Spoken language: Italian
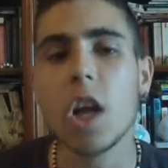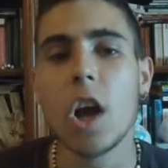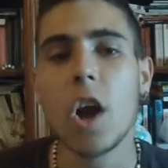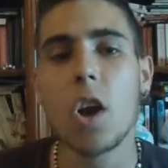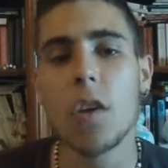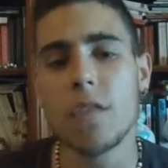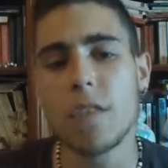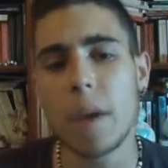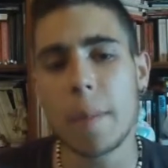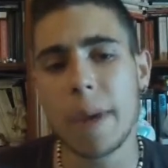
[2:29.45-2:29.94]

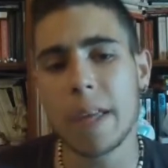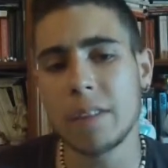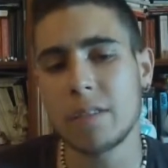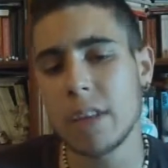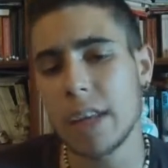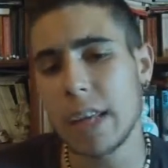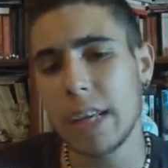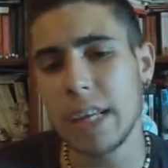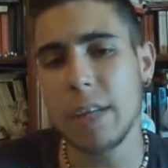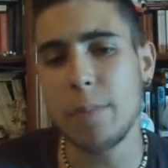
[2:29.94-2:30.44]

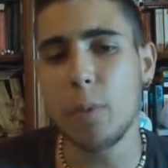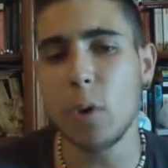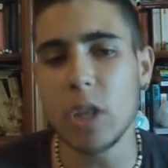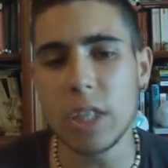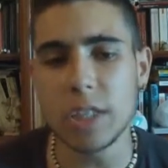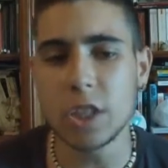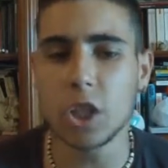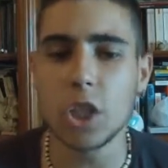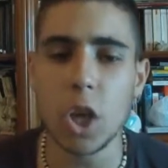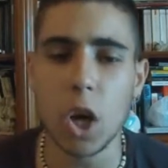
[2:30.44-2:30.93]
Ovviamente i
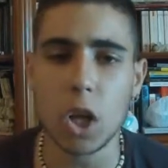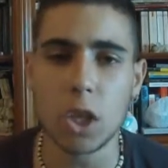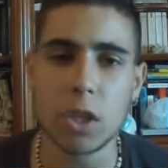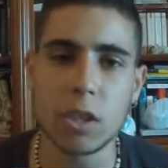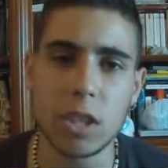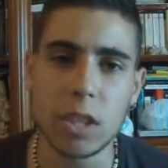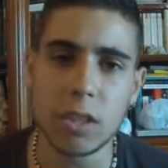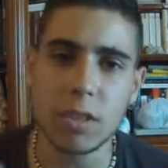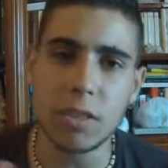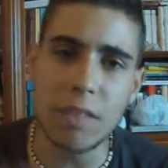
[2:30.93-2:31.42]

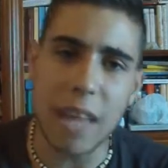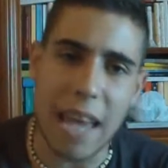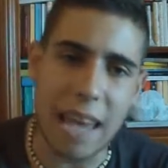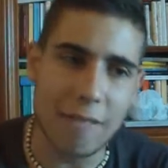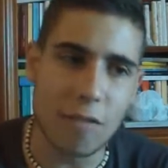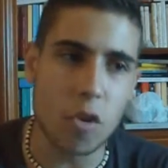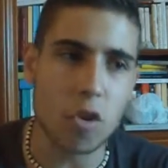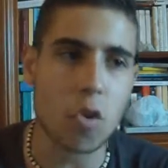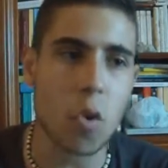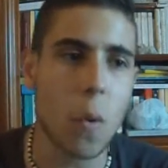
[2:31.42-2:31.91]
poliziotti
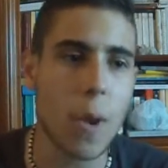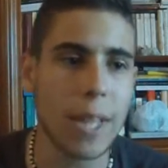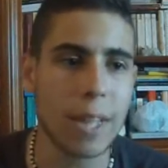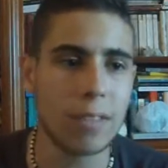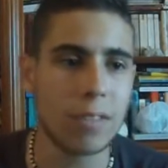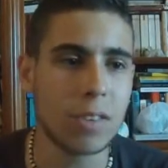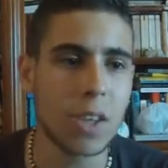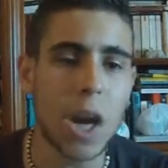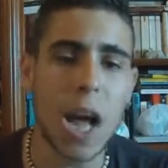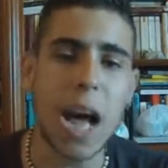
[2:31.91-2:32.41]
devono
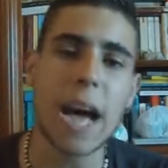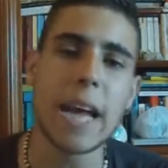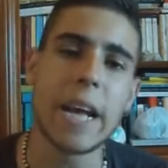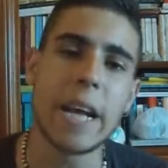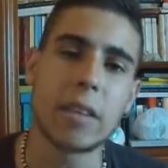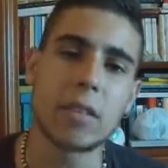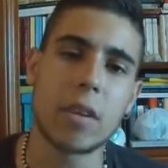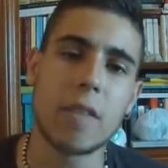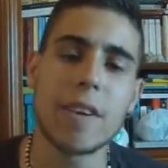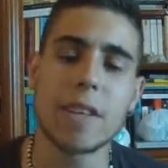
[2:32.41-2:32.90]

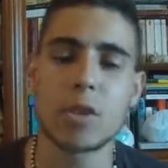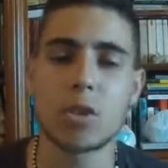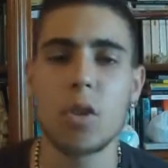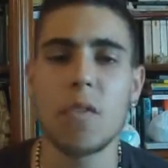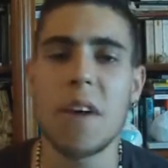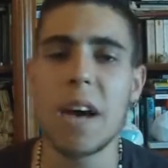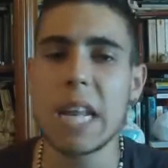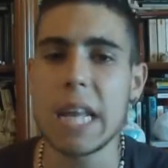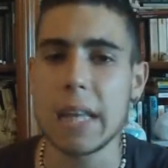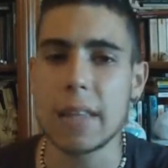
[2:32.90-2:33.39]
entrare
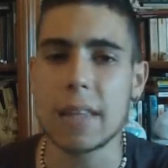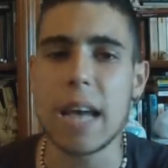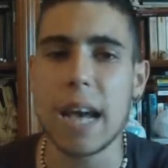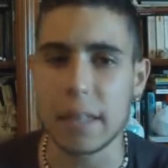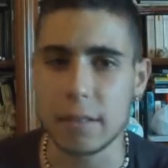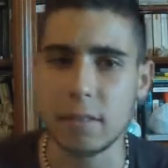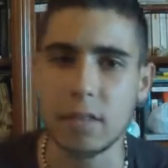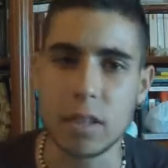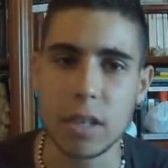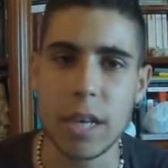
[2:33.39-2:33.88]
attraverso varie
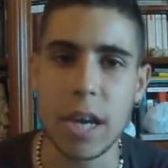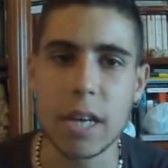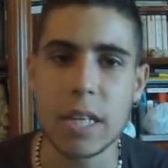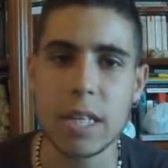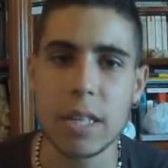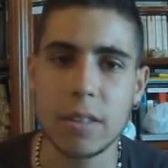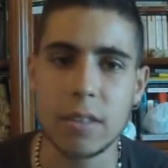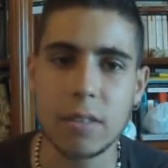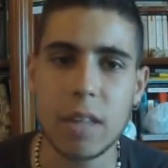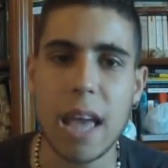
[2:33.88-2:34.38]
tattiche
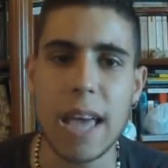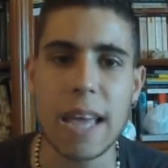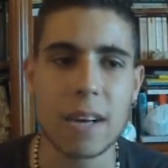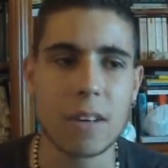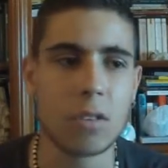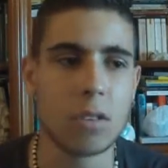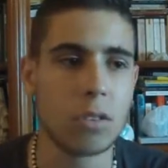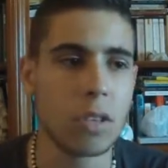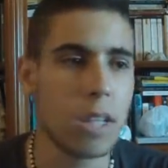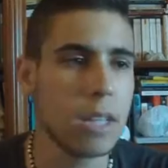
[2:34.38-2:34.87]

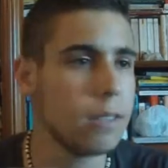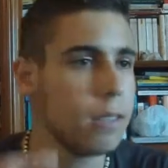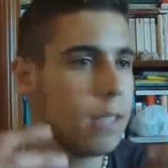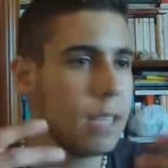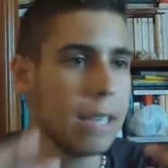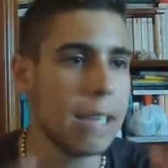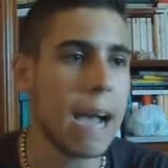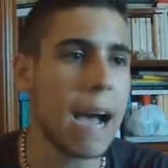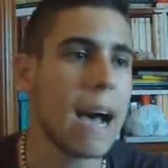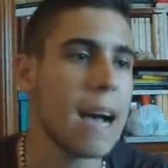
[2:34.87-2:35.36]
all'interno
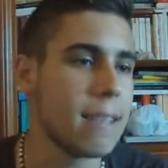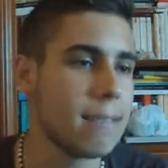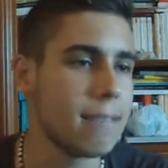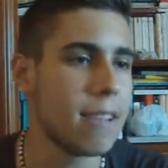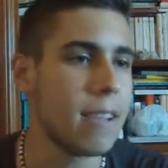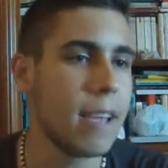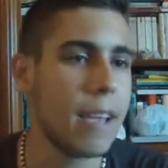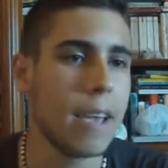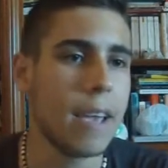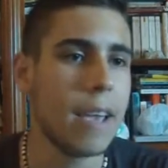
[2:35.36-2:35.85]
di
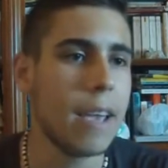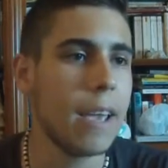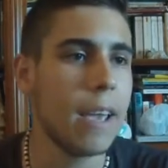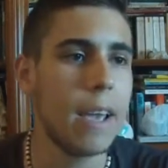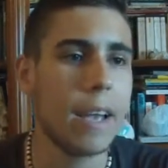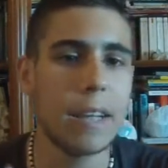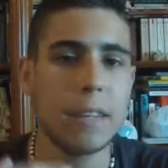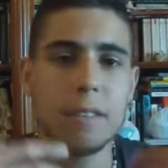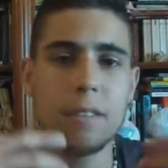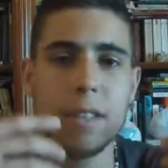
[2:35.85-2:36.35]

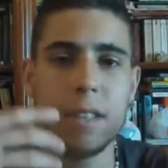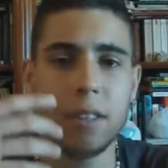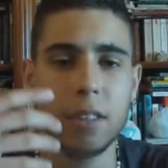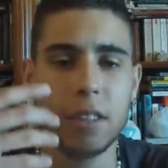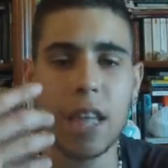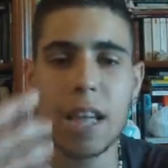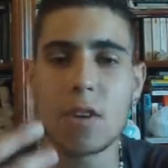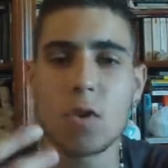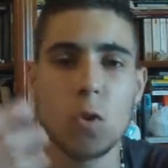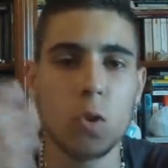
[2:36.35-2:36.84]
case,
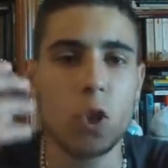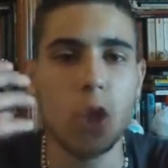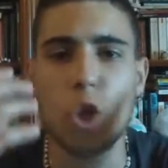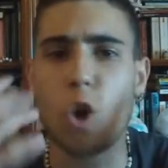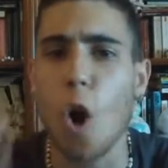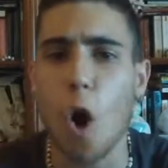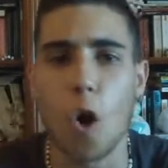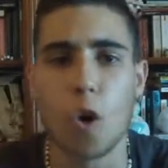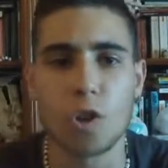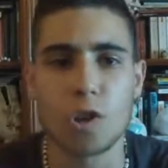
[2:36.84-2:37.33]
all'interno di
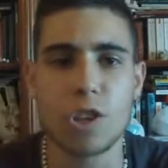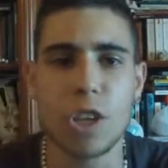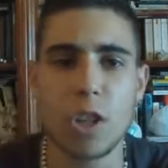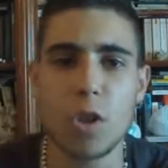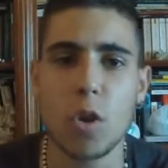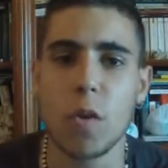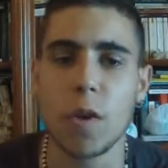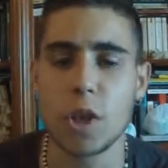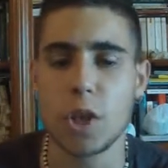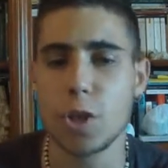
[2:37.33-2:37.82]
cose
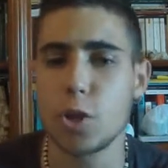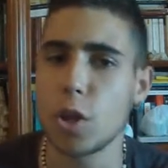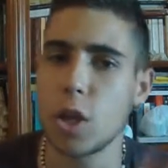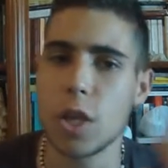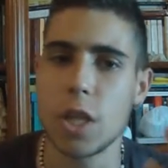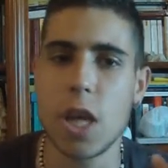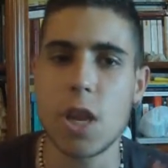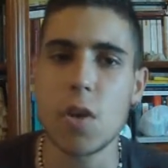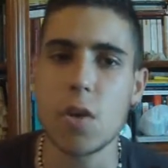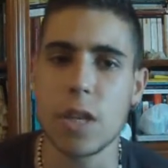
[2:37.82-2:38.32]
dove ci sono
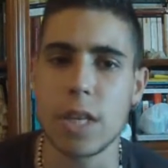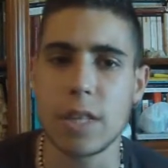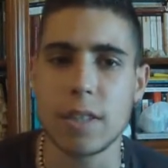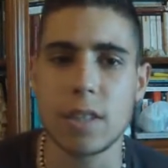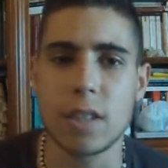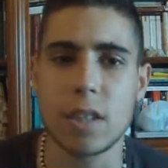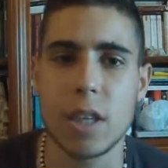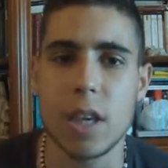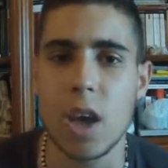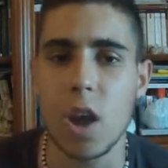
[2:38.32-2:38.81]
i
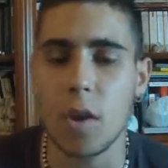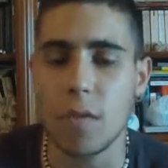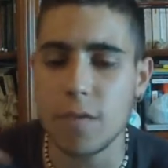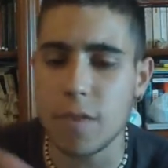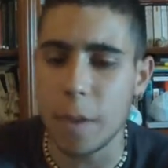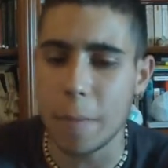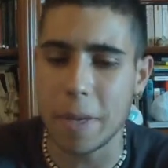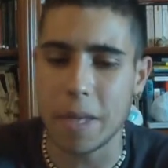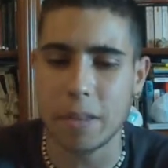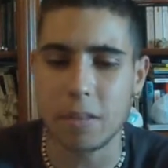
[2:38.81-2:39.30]
terroristi e
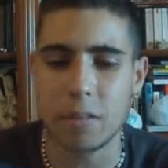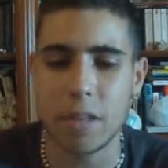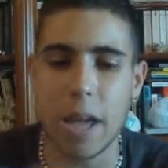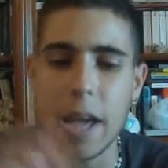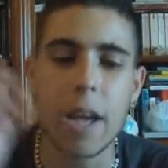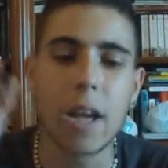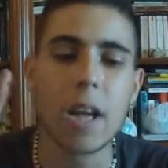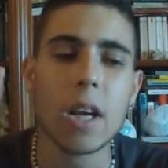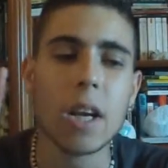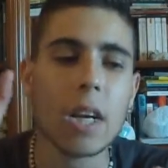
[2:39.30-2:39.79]

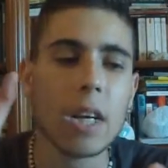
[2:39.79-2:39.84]
ovviamente